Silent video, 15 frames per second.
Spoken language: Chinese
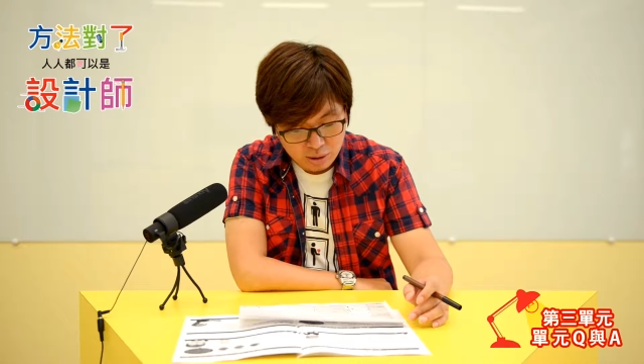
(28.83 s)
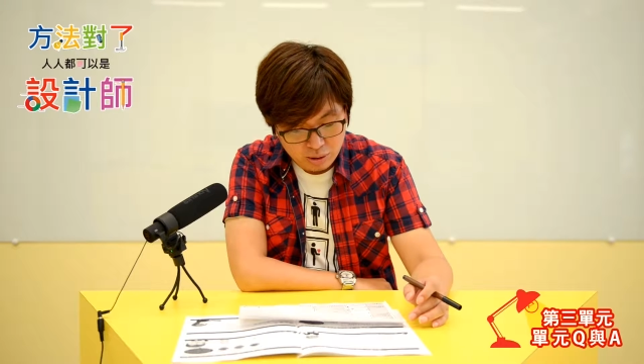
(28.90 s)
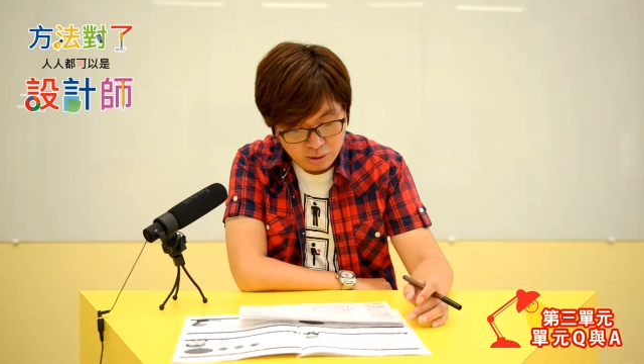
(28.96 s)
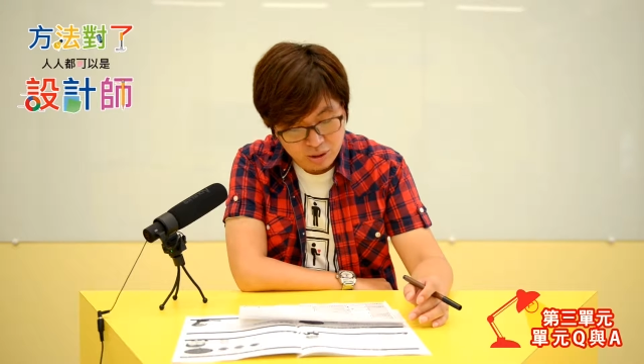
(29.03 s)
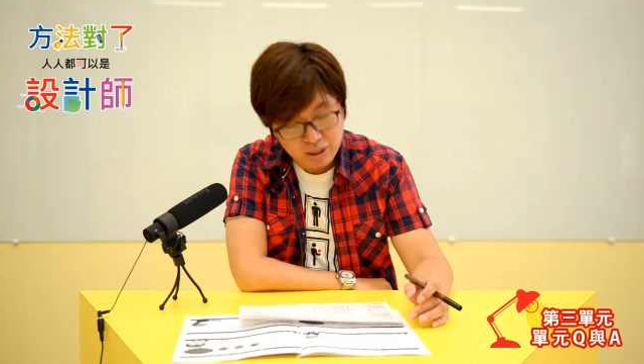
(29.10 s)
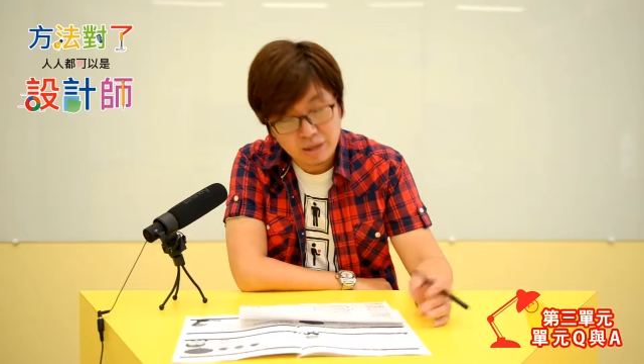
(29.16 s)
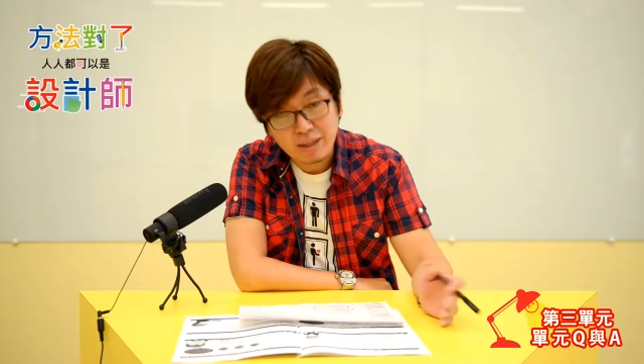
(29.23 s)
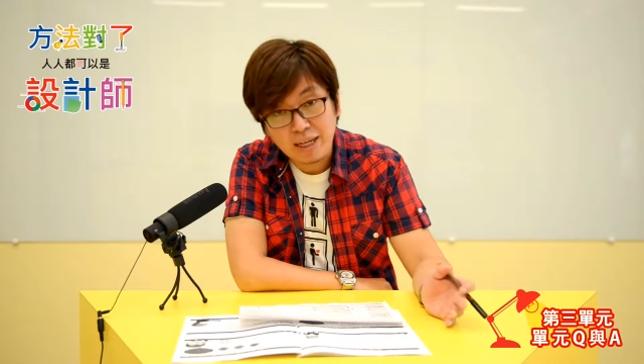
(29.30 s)

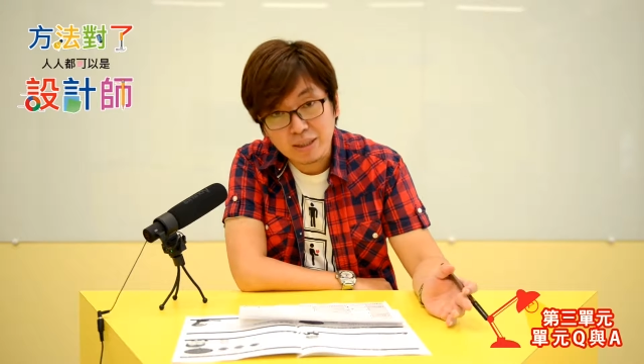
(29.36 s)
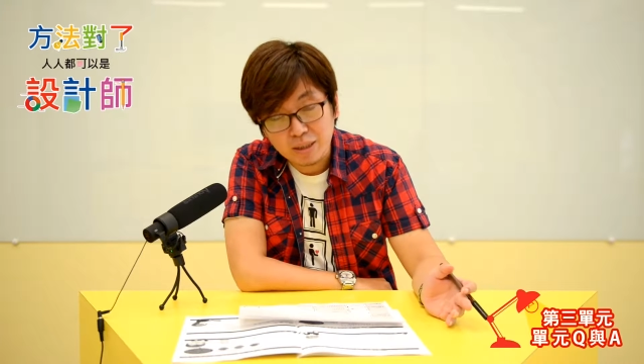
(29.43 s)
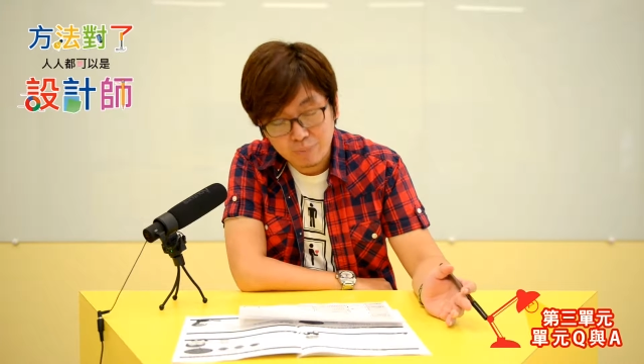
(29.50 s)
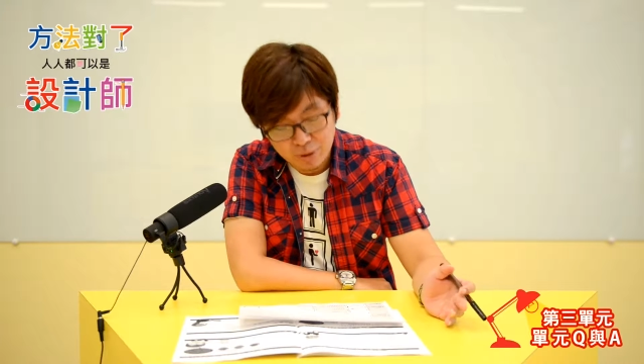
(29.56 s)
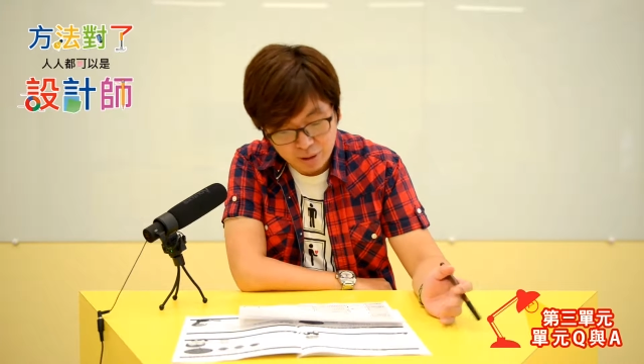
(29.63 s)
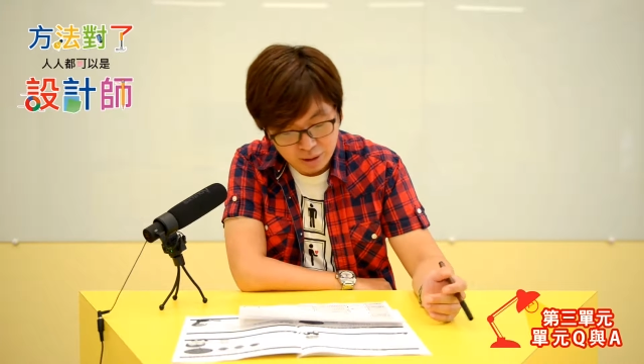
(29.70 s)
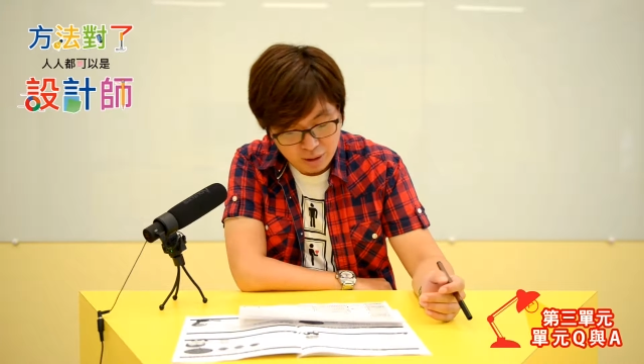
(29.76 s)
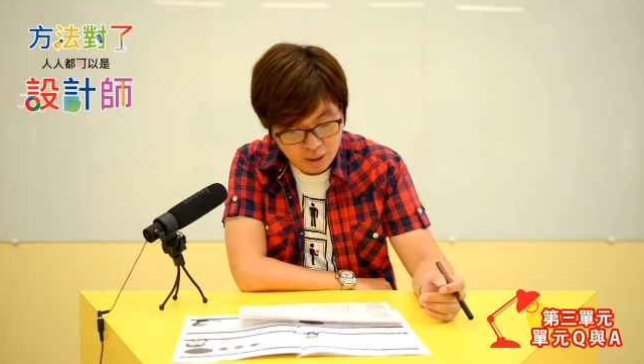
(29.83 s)
是要谈什
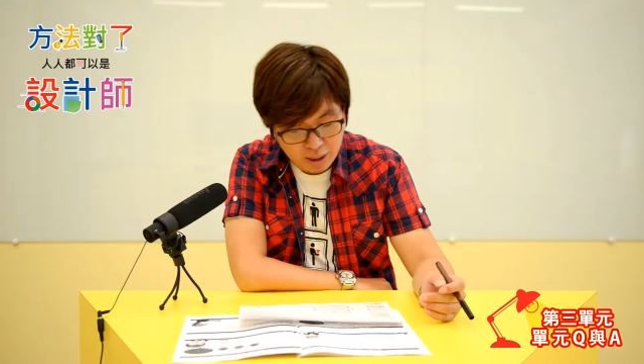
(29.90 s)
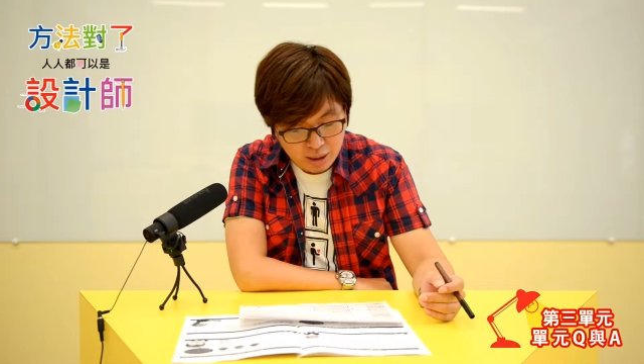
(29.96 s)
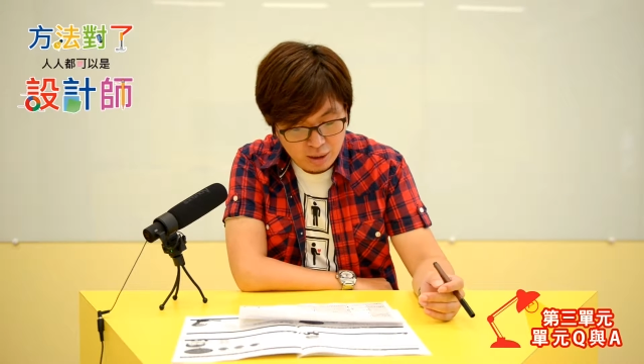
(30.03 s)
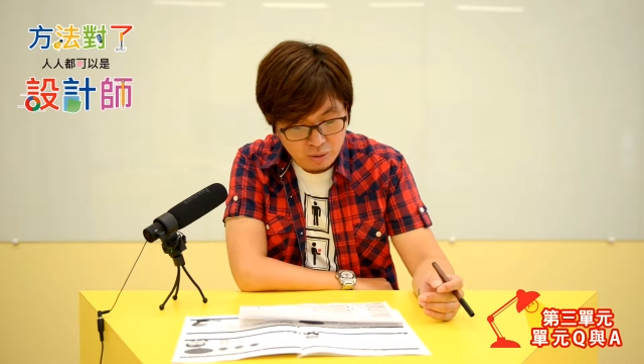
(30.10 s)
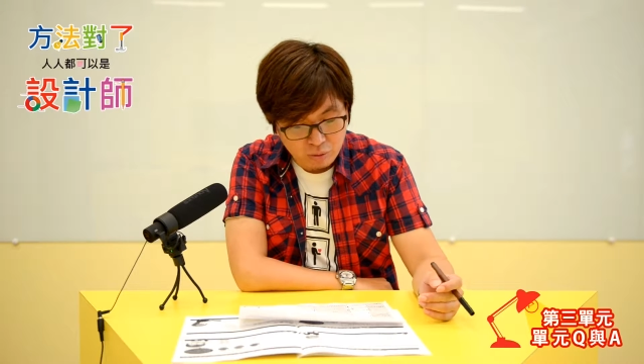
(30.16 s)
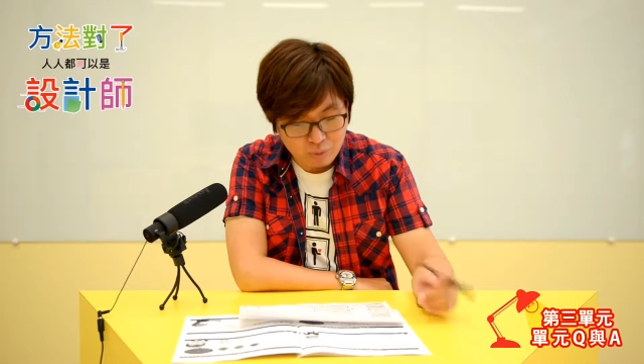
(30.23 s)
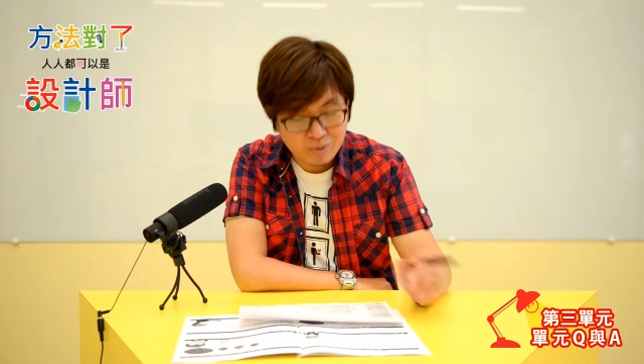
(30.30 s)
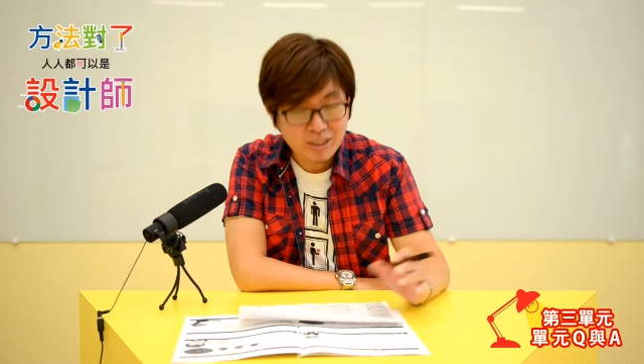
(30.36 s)
么呢？
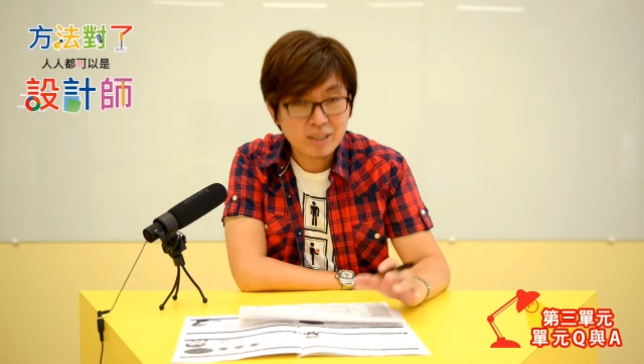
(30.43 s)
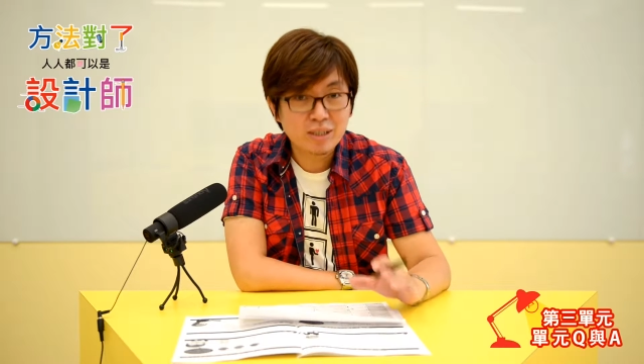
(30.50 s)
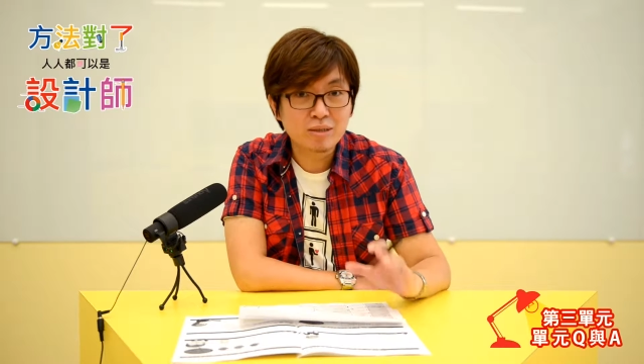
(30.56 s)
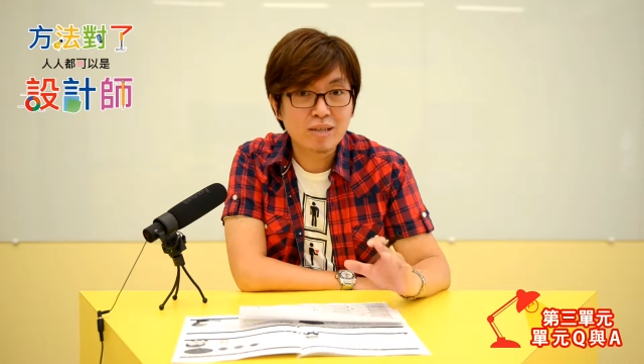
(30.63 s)
我们这个